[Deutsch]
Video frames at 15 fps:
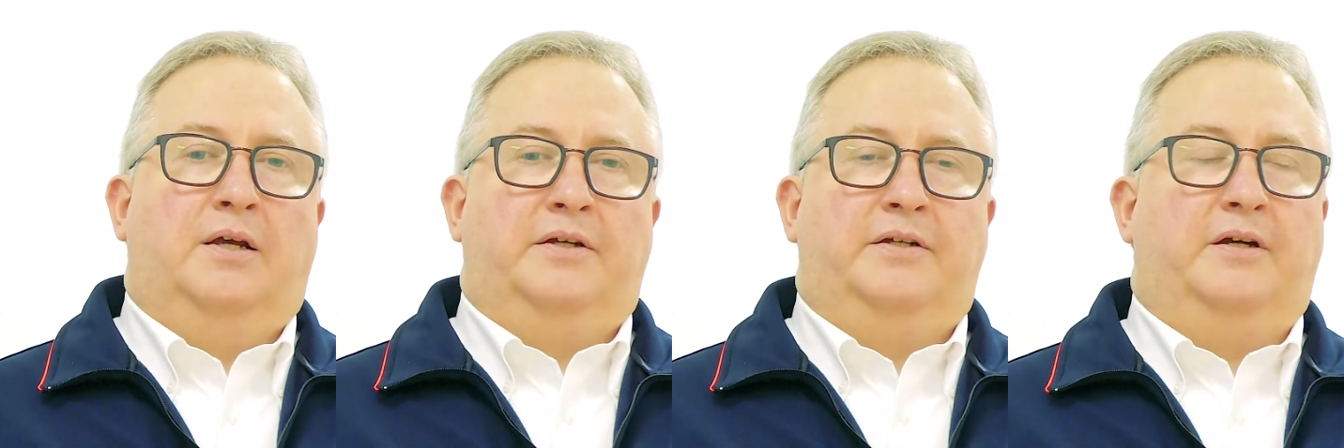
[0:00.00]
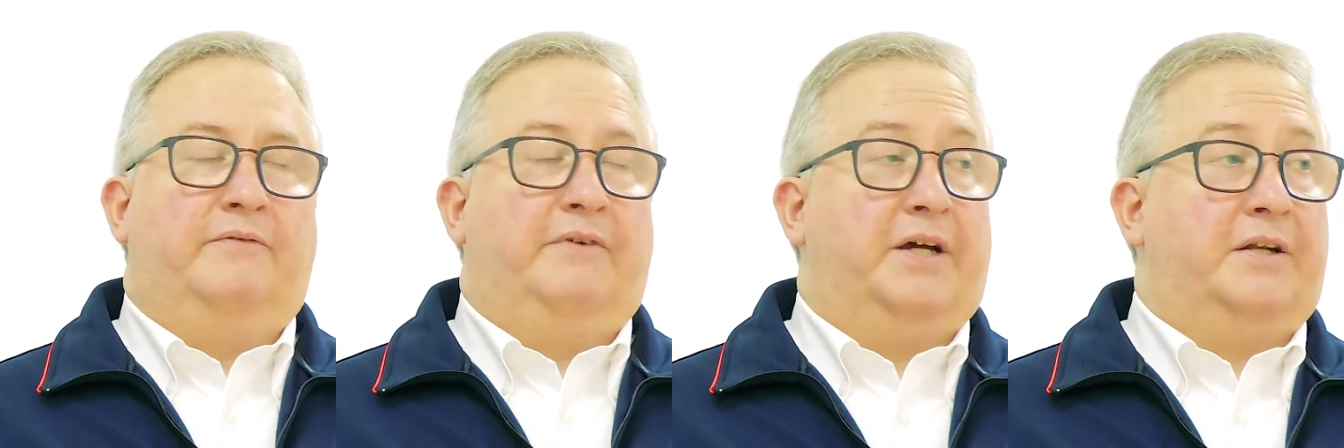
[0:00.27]

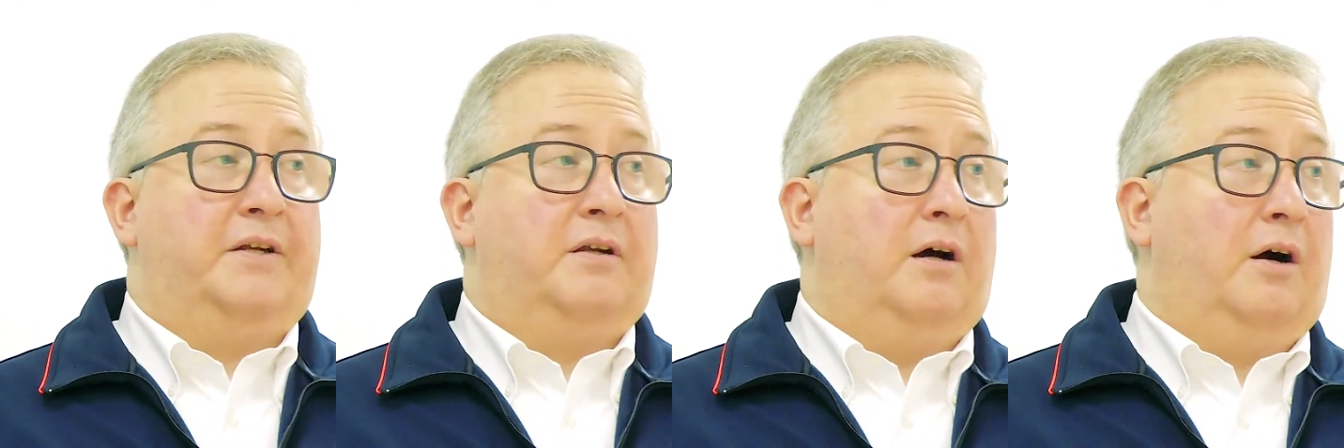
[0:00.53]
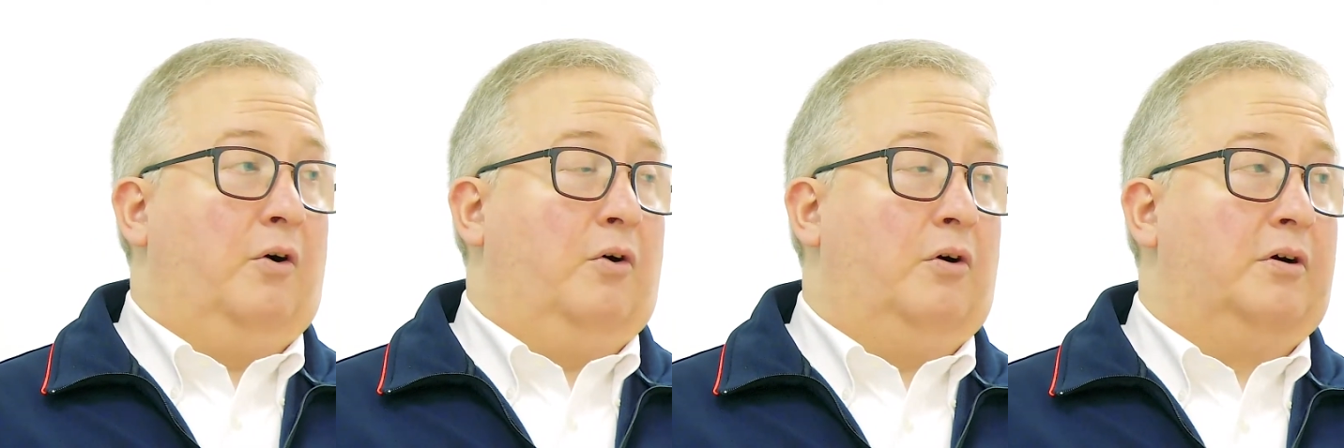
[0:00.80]
Hier werden
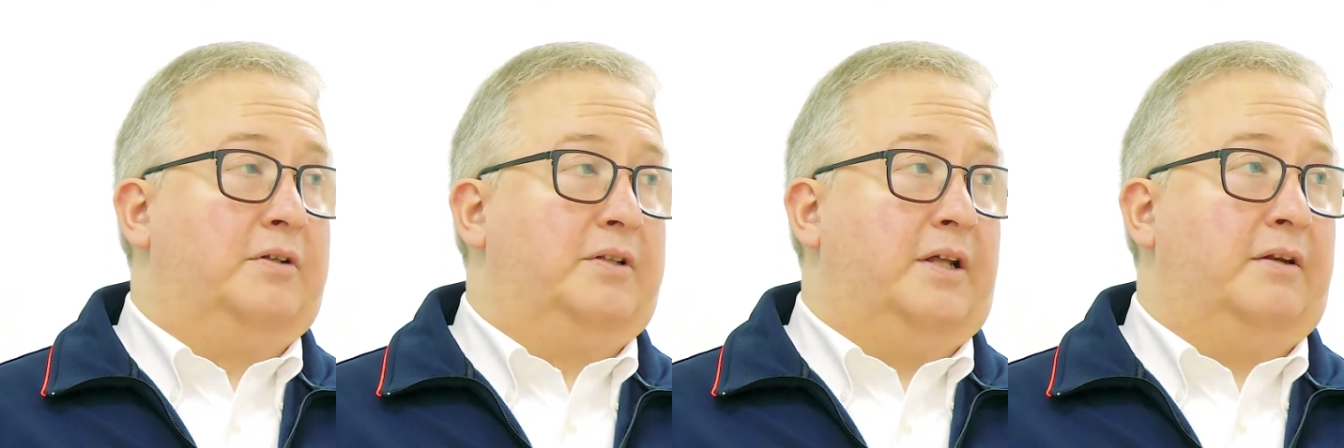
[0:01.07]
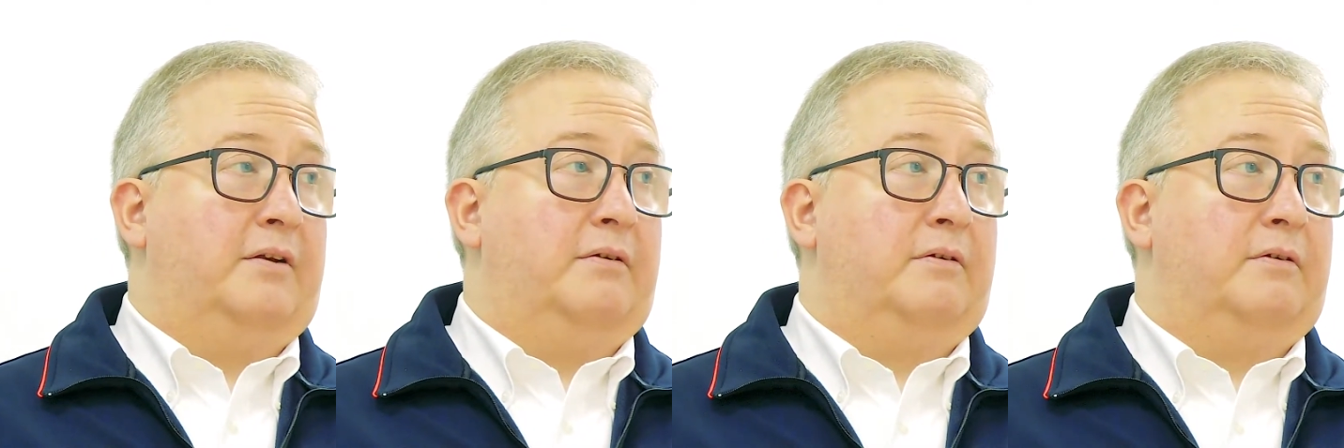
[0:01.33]
auch
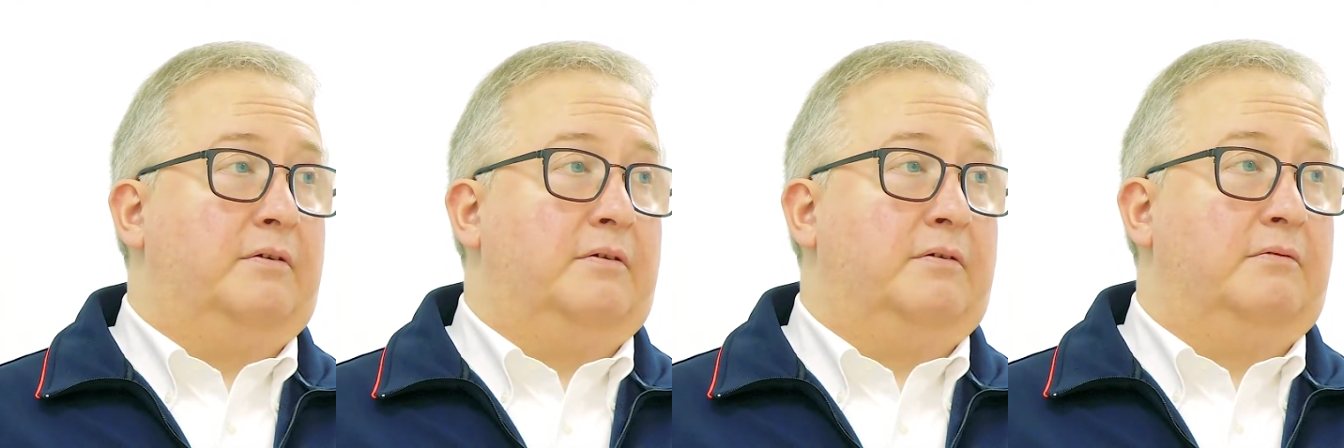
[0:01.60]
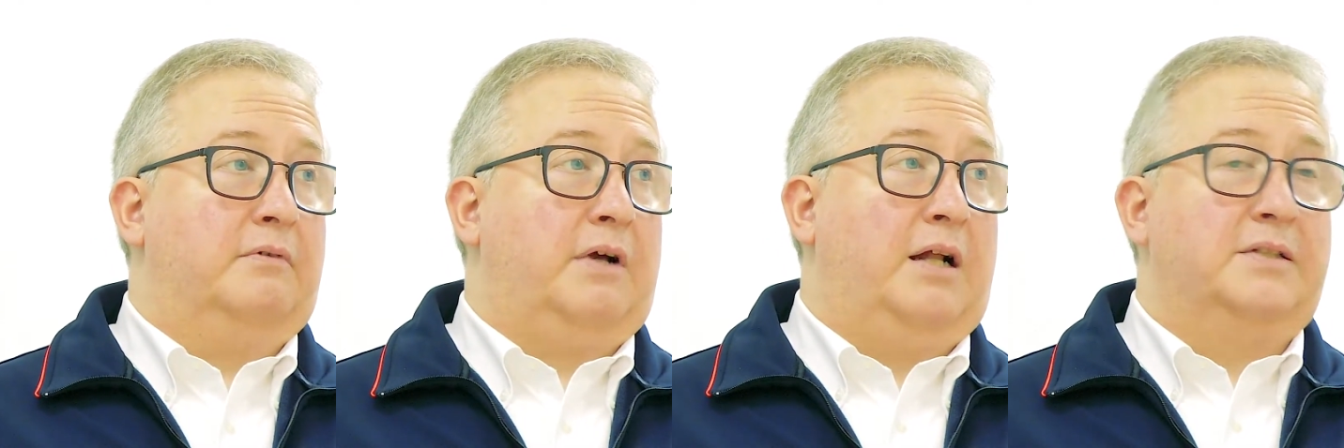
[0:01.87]
dann
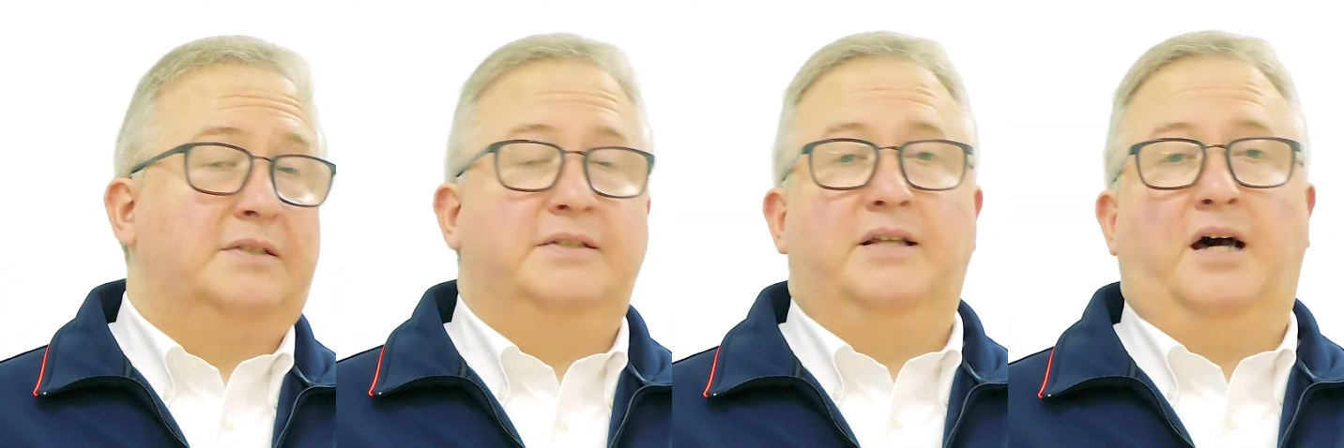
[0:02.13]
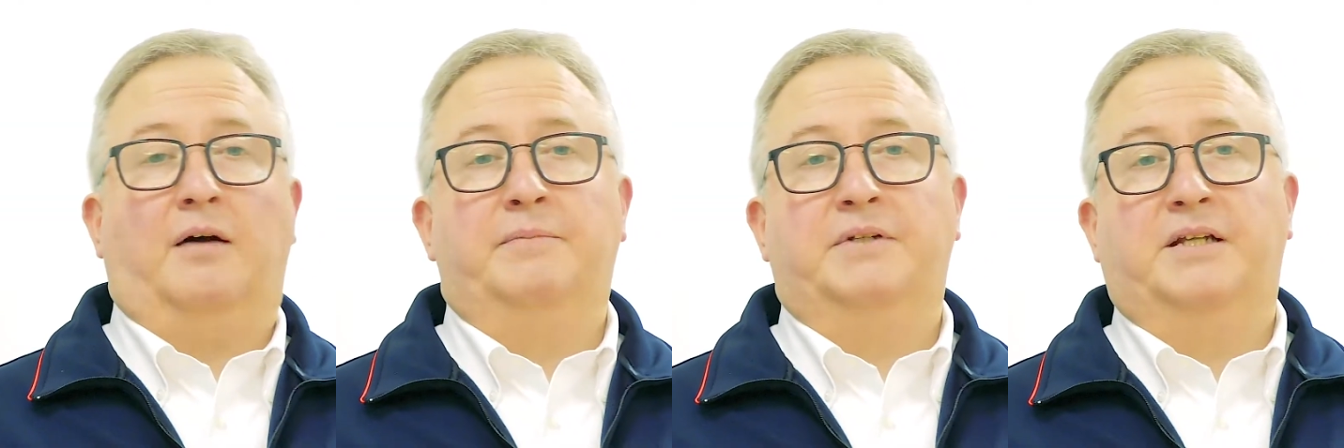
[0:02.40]
äh,
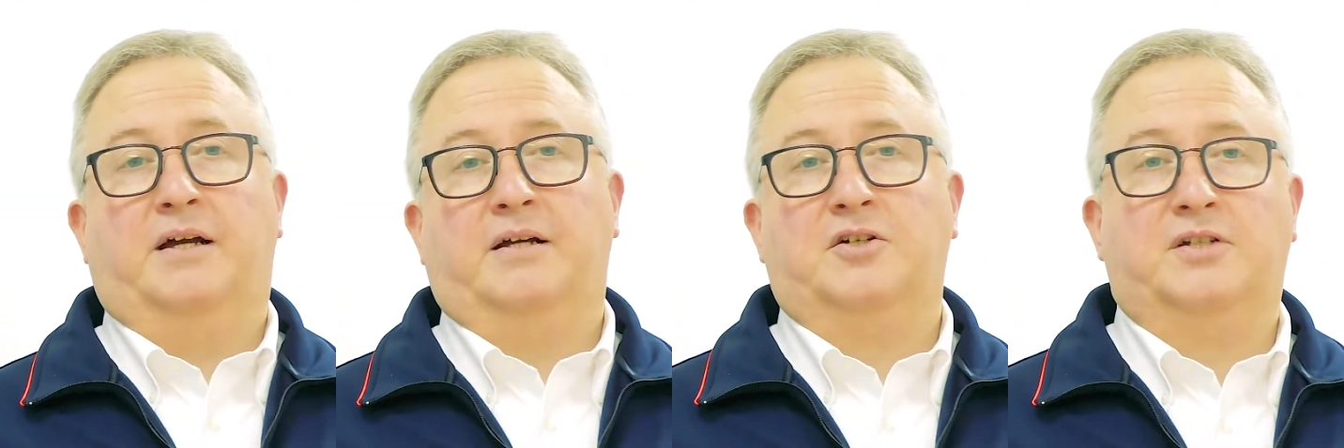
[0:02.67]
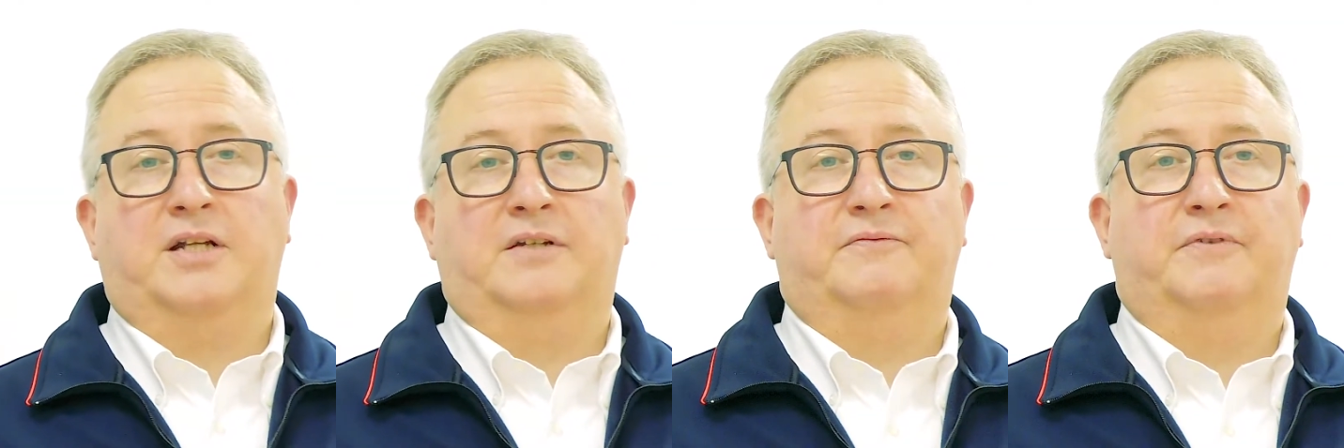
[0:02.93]
Altennachmittage
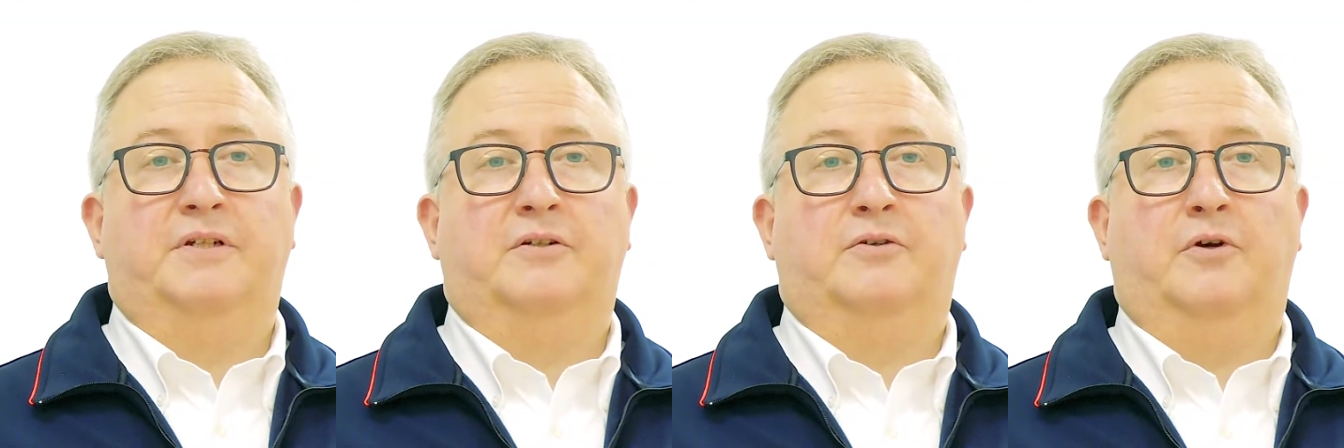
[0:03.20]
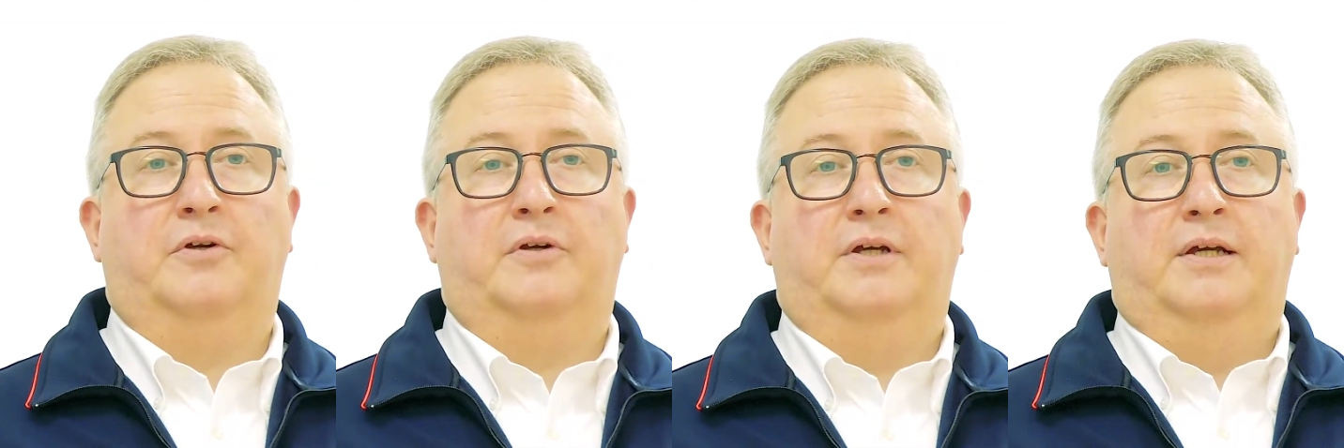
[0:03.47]
stattfinden
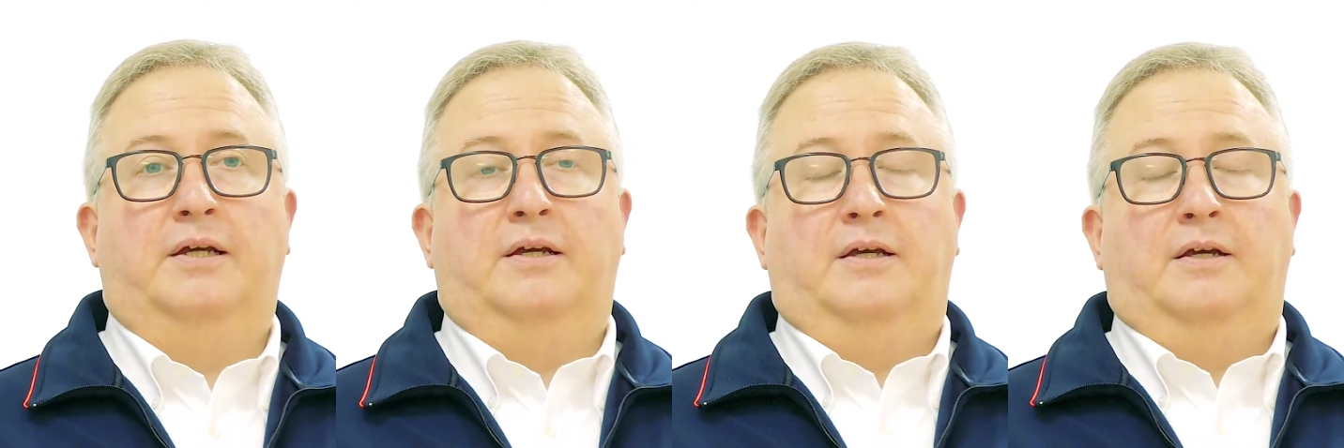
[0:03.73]
können.